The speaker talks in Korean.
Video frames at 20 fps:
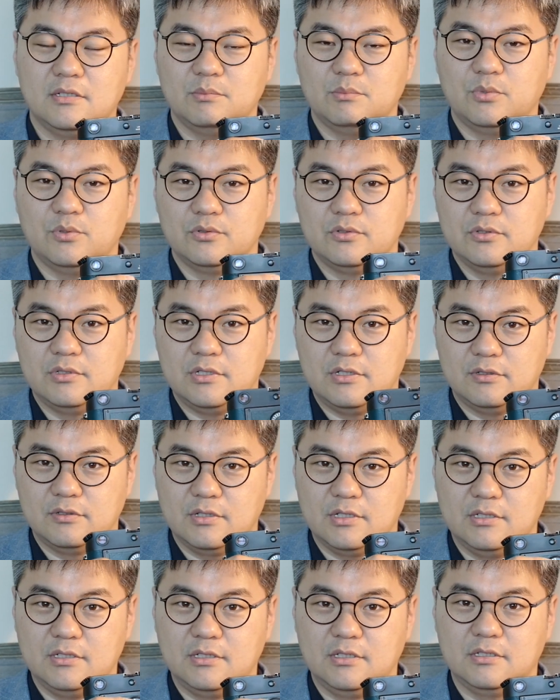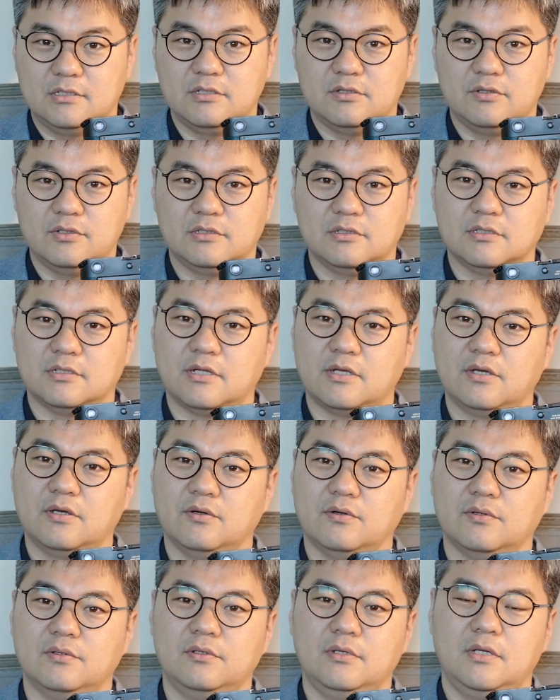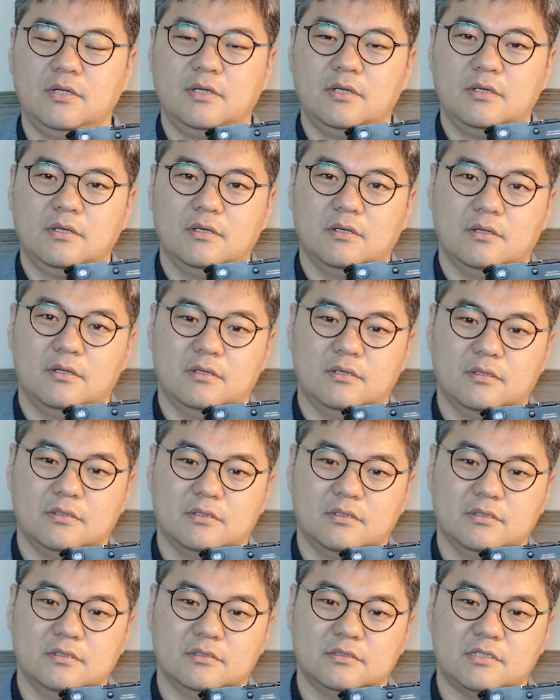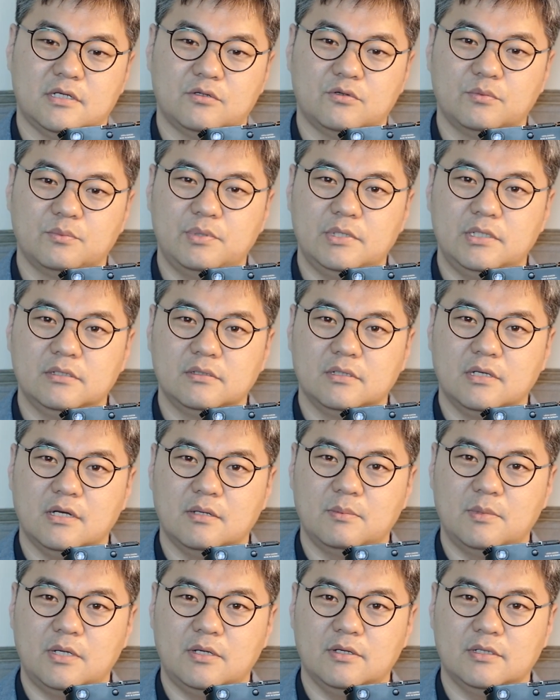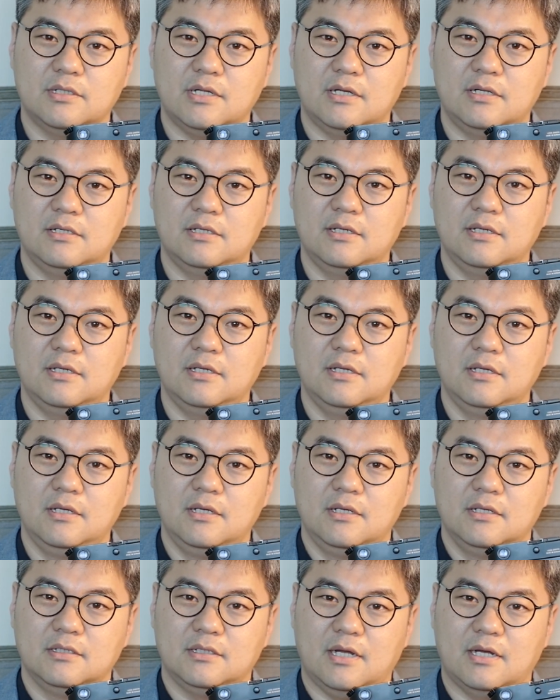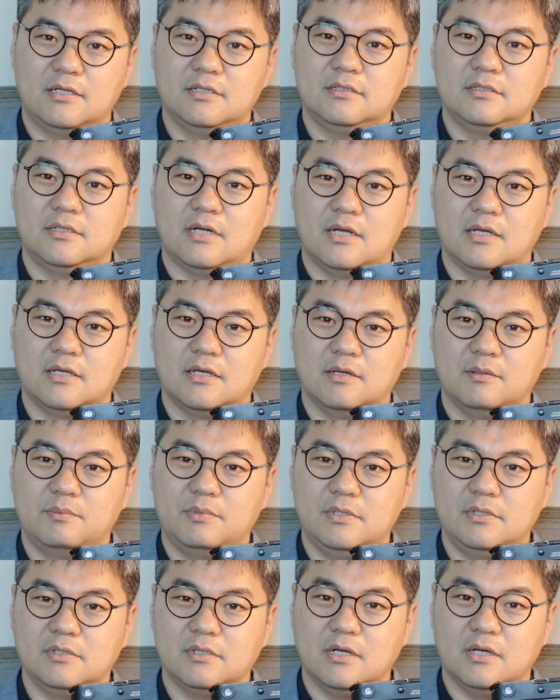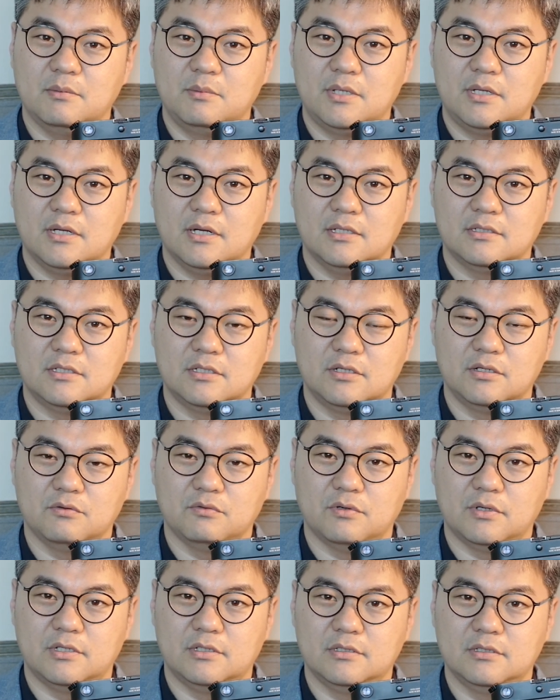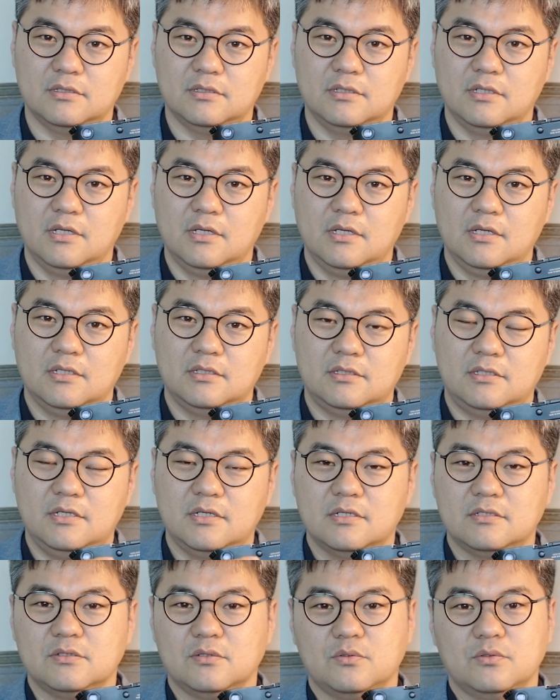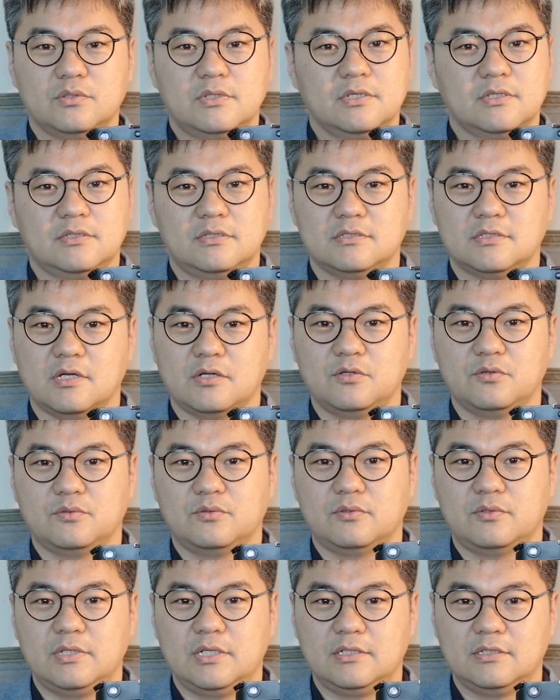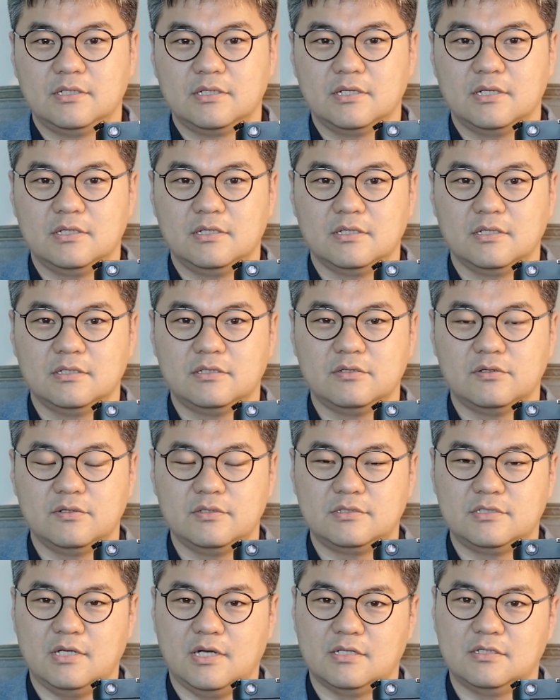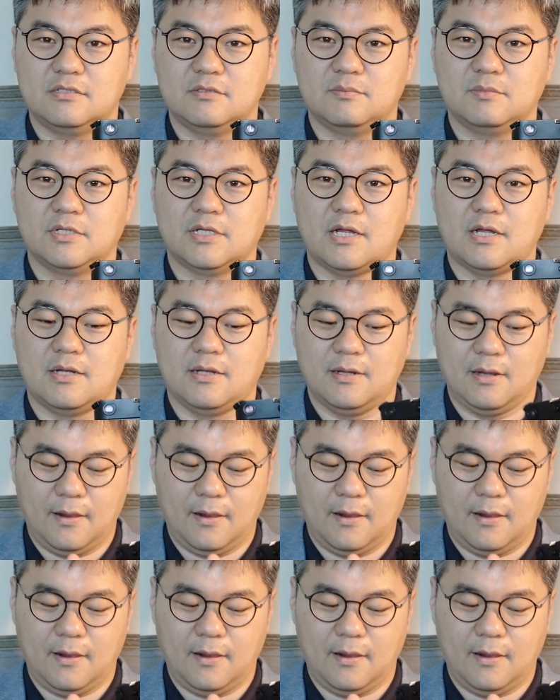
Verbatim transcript: 모두 이런 기능이 들어있는데요. 아, 그 자동 필름 카메라와 달리 다른 라이카 필름 카메라 같은 경우에는 디 엑스 코딩을 자동으로 읽는 기능이 들어있지 않습니다.